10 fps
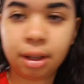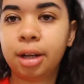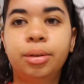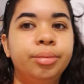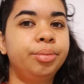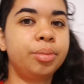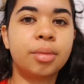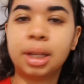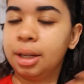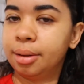Então,
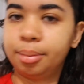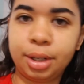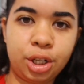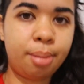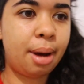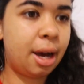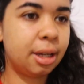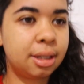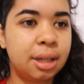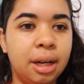mexer
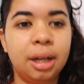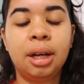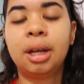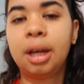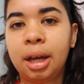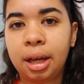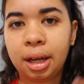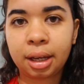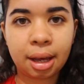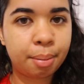massa,
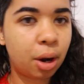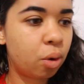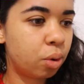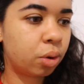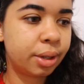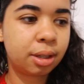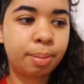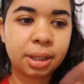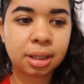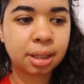é, quebrar alguma coisa que
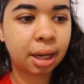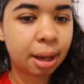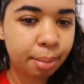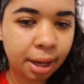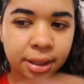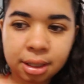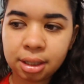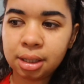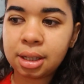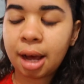precisa ser quebrada,
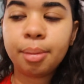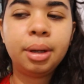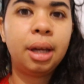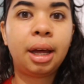assim, sabe?